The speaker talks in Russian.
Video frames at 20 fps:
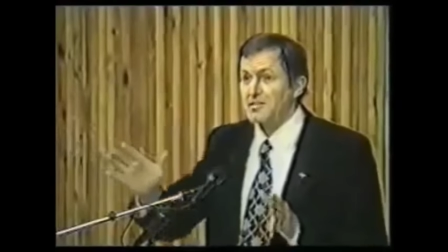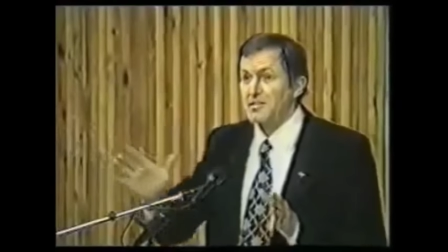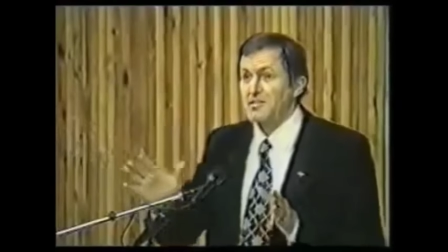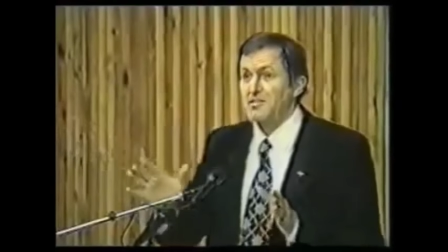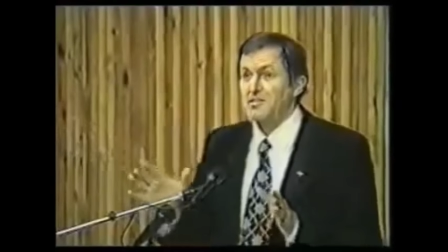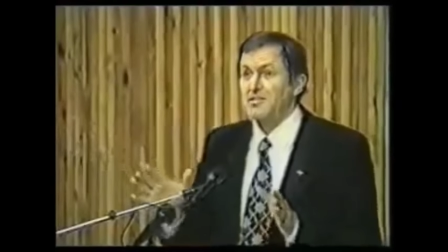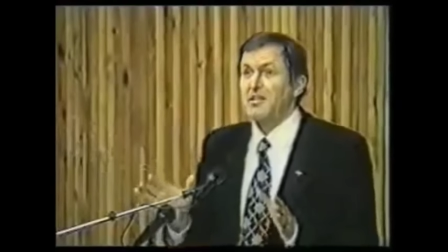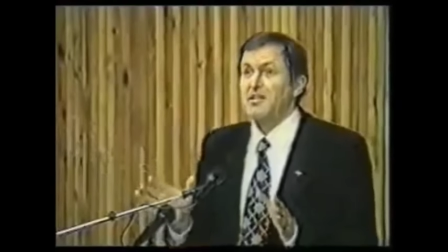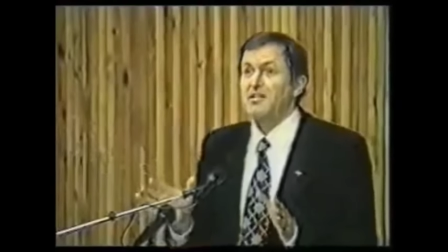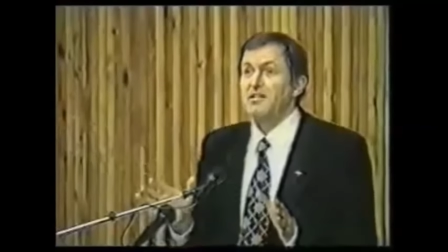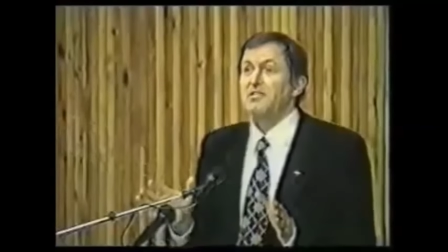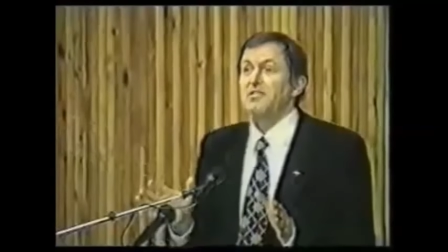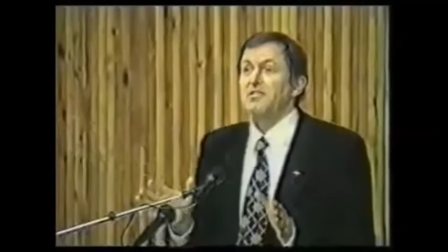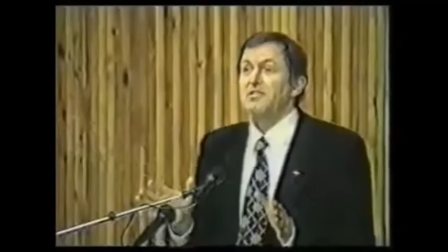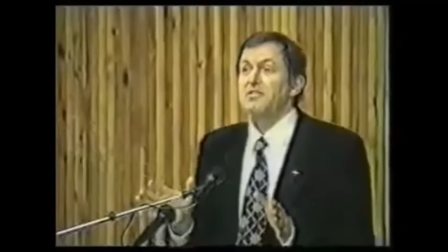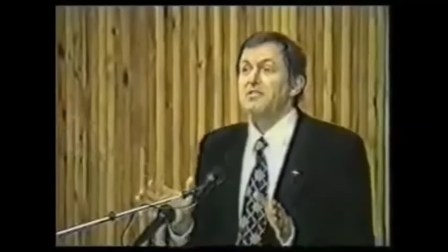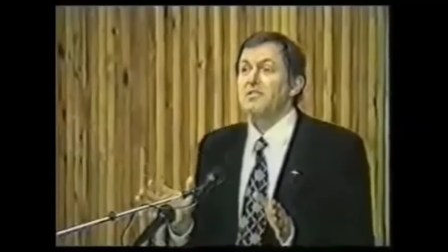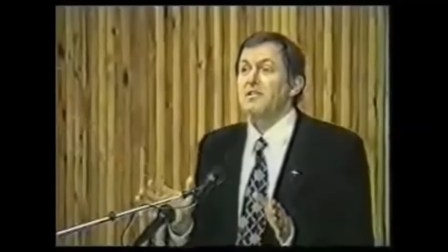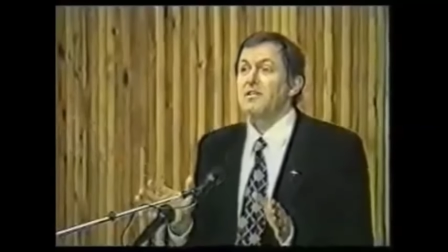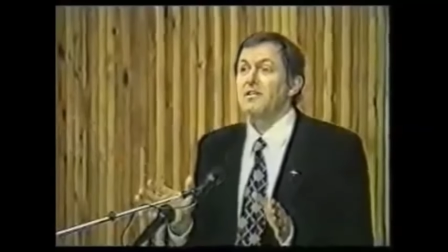а след
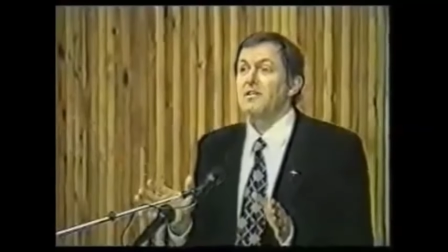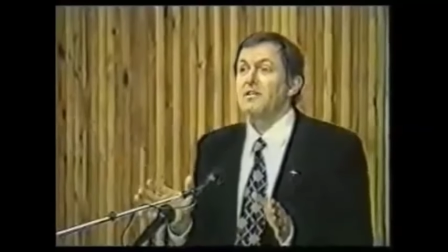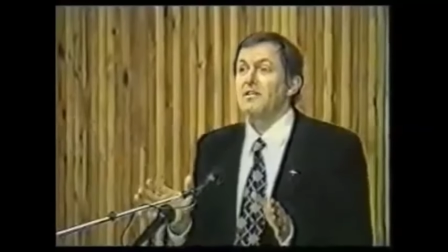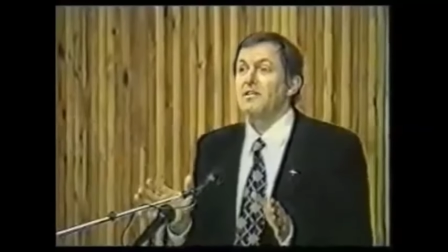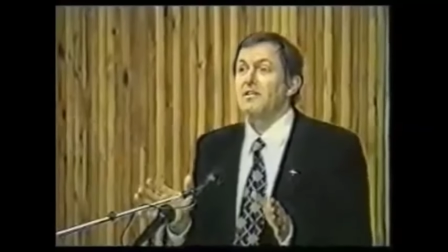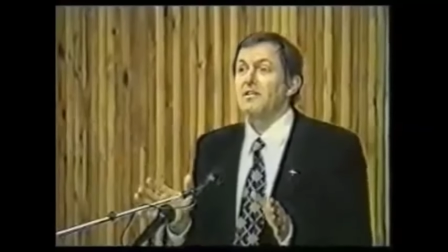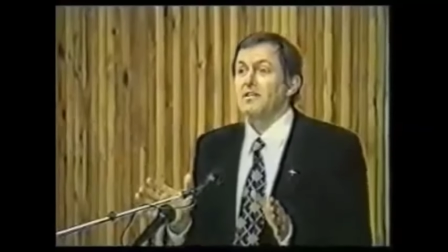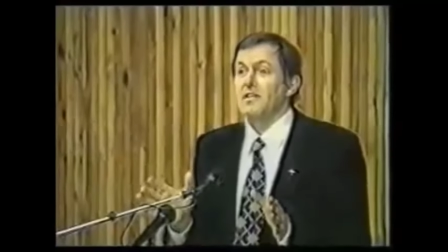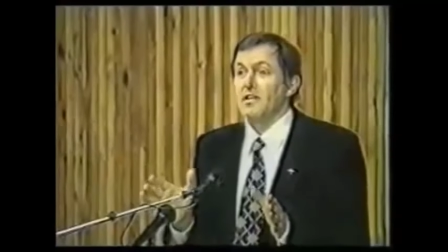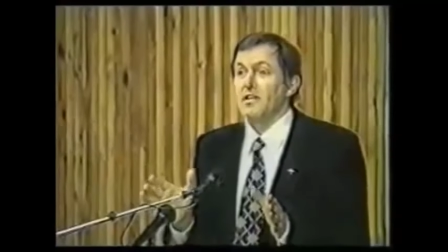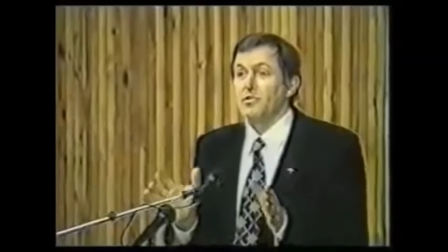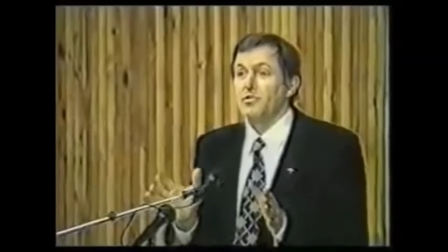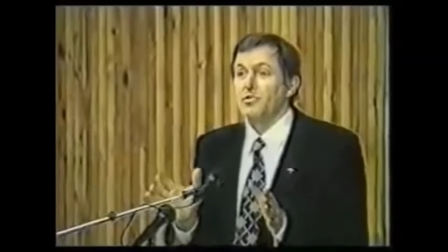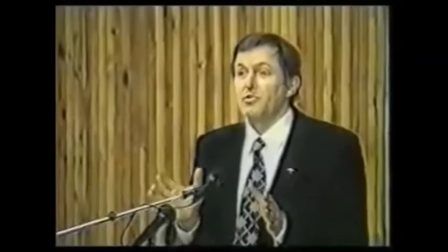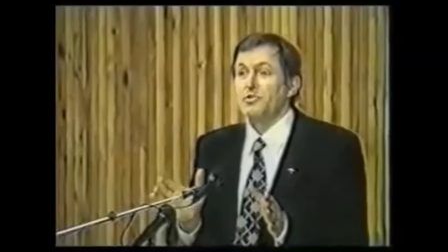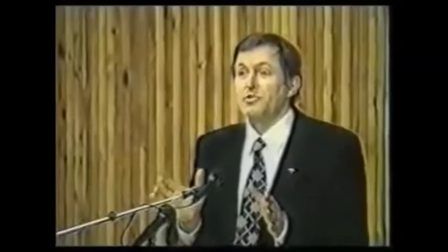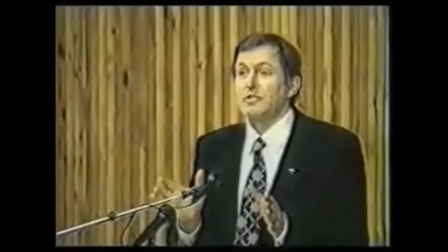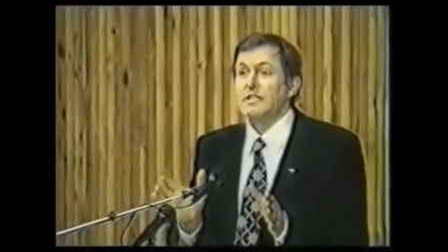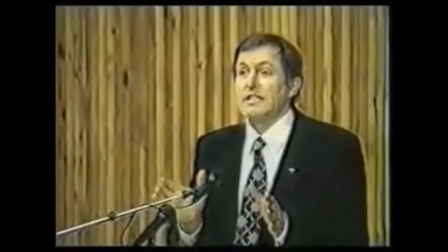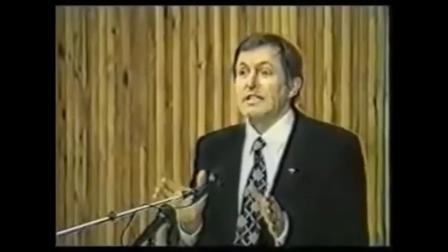сохранился.
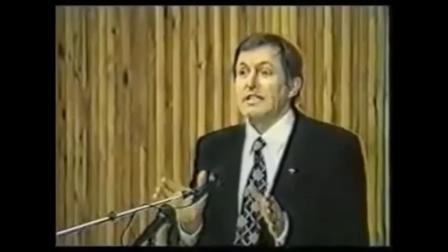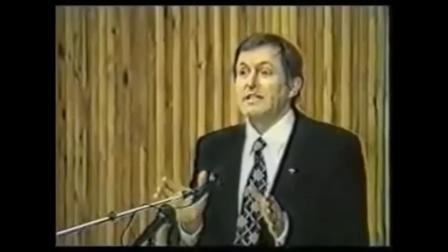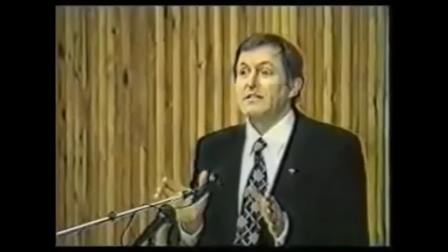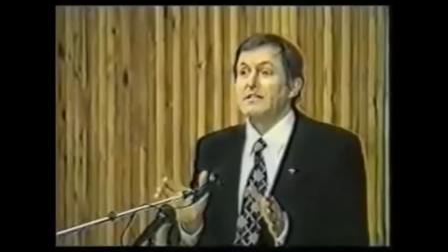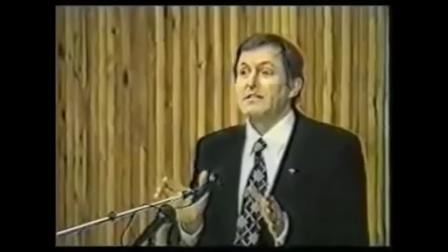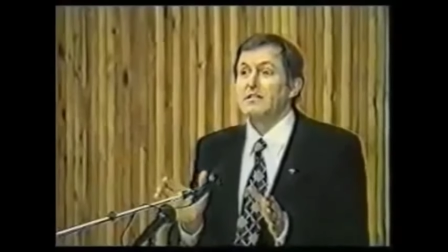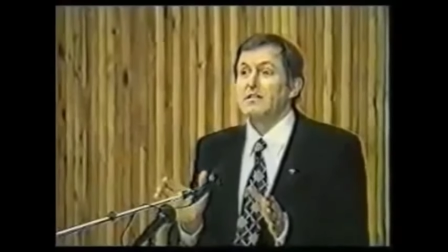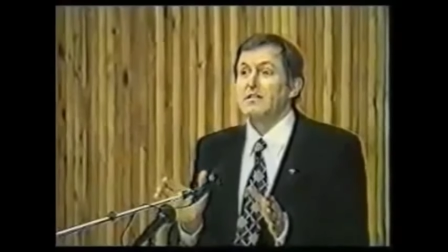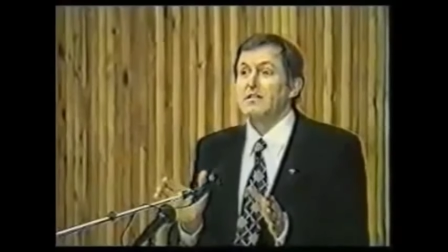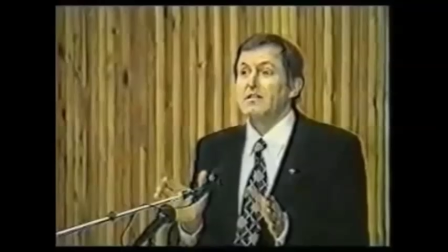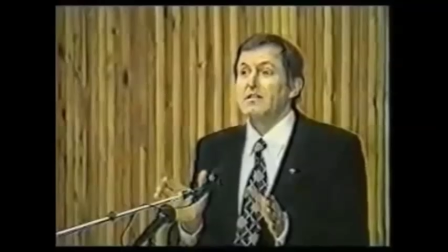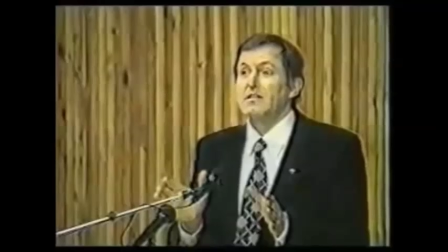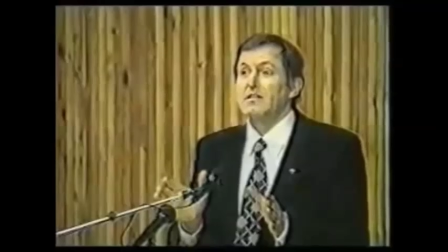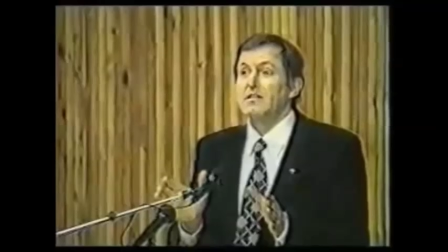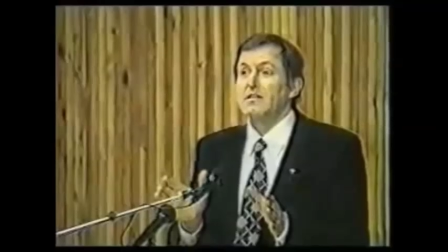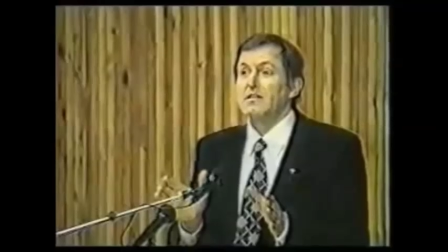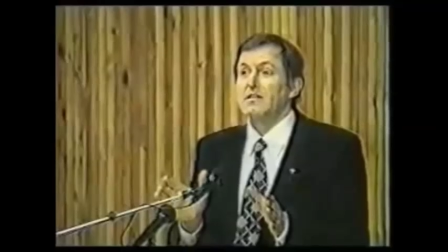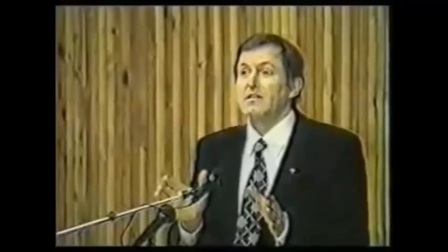Я вижу след.